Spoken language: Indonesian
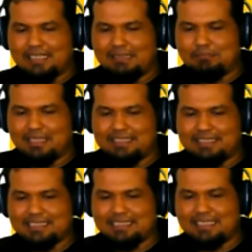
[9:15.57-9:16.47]
6 kali
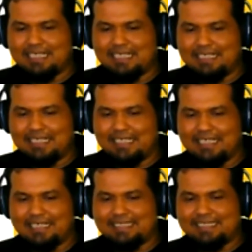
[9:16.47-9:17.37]
setengahnya kan
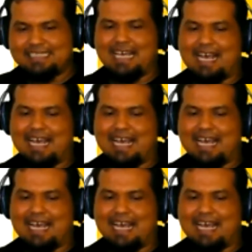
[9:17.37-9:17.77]
ada 3.